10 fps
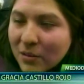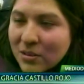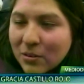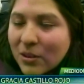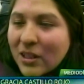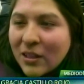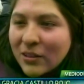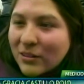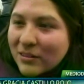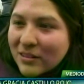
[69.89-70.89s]
nuestro
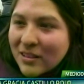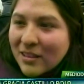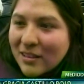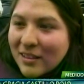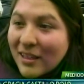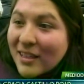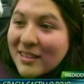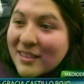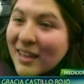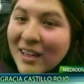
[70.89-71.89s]
hijo. Y
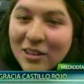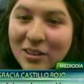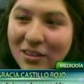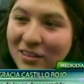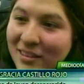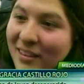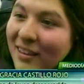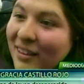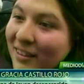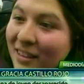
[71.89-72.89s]
es cierto, o
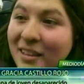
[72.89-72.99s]
sea,